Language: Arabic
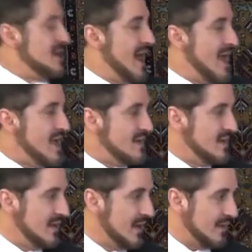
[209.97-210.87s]
لا
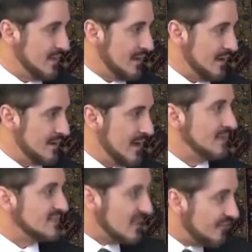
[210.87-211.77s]
يعنيني هذا
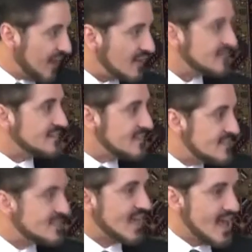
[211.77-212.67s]
أنت فقدت
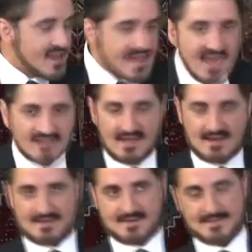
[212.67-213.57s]

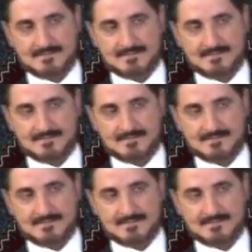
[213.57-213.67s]
إنسانيتك